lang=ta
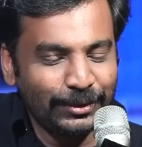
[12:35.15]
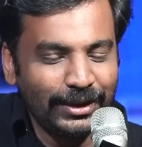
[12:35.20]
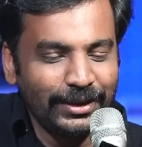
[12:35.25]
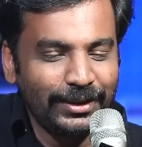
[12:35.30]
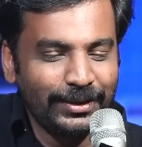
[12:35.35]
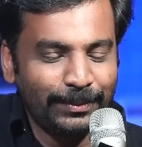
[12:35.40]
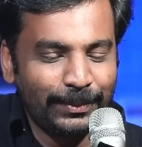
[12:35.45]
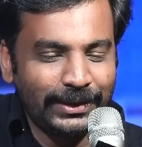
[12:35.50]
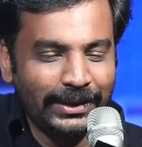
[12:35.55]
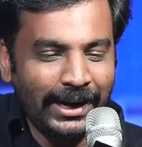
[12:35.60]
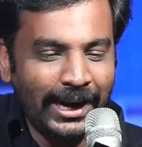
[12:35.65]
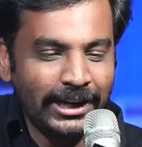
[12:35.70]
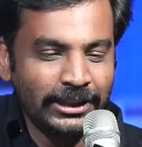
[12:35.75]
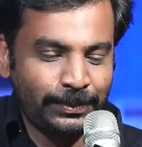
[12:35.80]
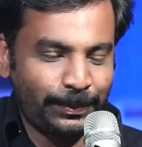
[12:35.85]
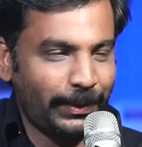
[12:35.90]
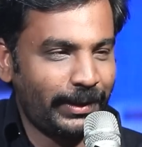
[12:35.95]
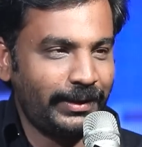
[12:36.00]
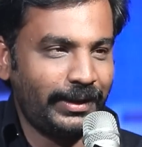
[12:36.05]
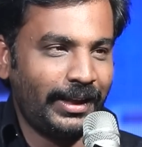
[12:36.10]
நீங்கள் சொன்னீங்க இப்போ
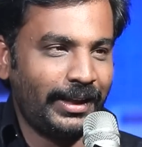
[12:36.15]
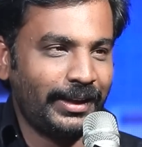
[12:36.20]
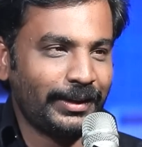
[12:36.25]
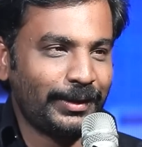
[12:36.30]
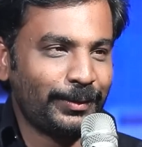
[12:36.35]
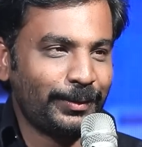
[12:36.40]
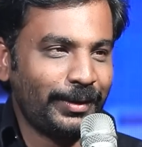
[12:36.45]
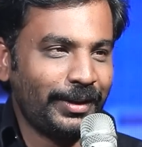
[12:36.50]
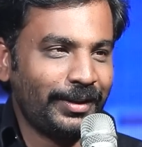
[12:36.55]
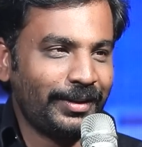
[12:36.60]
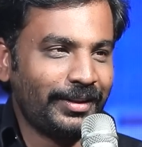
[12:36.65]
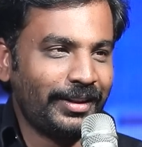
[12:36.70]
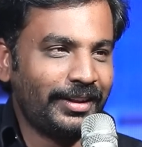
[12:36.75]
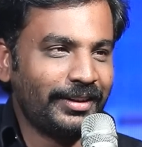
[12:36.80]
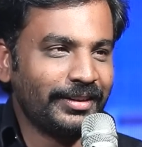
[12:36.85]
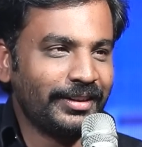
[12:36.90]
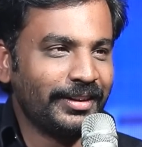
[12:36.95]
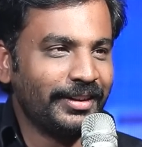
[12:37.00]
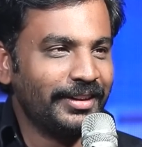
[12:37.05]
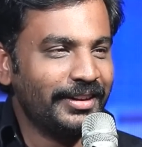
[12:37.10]
டிரான்ஸ்பரண்ட்டாக இருக்கக்கூடியதாக
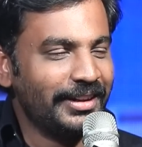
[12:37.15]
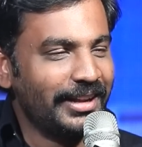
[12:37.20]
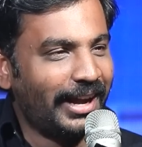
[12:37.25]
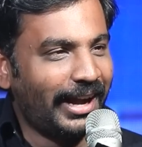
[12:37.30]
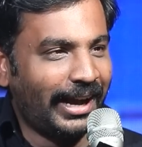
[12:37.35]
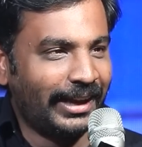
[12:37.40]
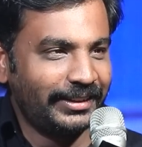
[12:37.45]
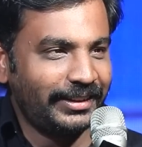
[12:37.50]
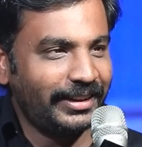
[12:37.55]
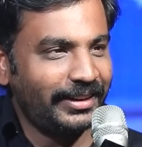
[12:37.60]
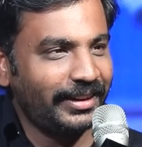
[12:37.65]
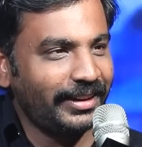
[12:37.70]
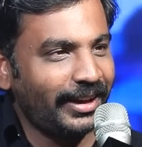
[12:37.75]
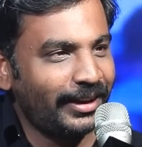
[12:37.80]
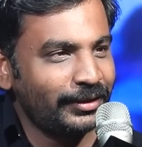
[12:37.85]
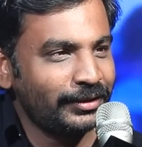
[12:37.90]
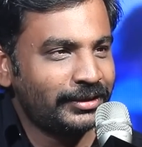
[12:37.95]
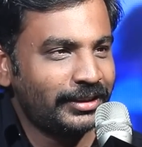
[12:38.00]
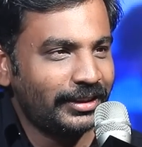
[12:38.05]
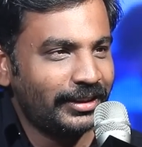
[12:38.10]
இருக்குது அது
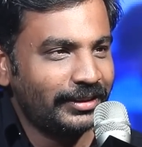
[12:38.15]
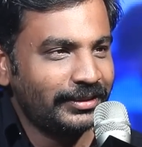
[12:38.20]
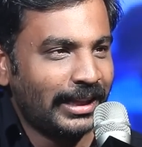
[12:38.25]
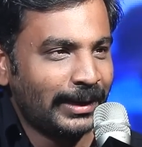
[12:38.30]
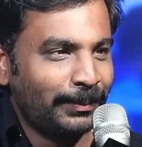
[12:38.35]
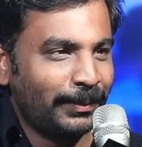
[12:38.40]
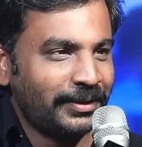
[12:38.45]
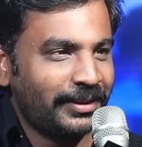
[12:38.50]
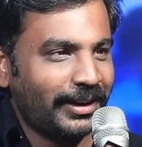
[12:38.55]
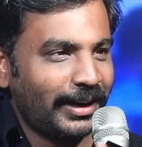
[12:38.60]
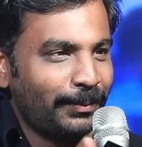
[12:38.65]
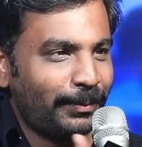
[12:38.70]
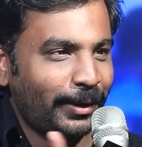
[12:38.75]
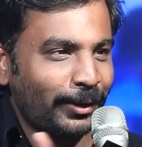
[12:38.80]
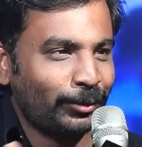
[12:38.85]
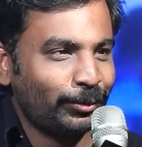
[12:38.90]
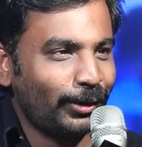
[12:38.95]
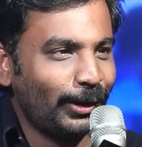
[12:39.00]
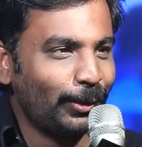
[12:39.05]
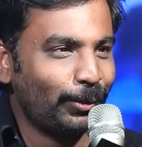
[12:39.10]
எதையாவது தர்ம
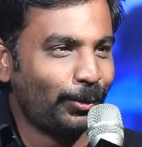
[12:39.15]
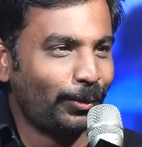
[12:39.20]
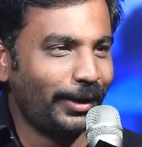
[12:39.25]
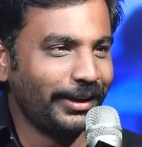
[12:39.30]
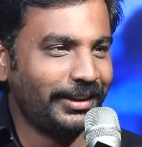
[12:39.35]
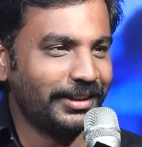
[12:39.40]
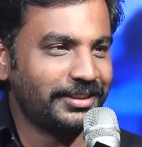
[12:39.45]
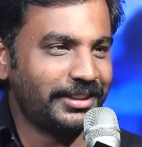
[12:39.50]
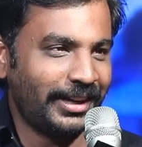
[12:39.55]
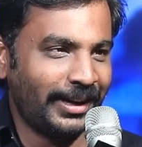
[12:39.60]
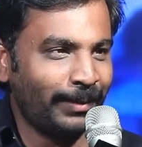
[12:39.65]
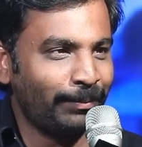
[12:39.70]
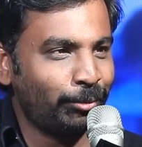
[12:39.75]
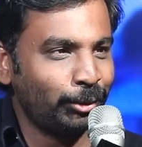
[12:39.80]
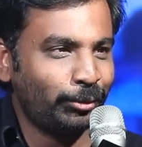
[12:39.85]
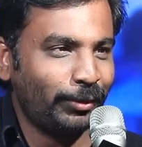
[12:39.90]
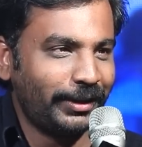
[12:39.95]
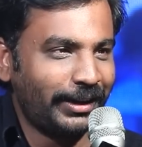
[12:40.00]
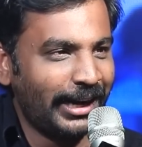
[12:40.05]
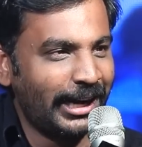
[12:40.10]
சங்கடமான சூழலை உருவாக்கிருச்சு ஏன்னா
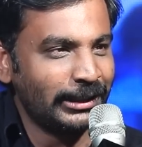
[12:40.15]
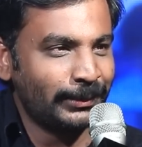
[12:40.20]
பொதுவாக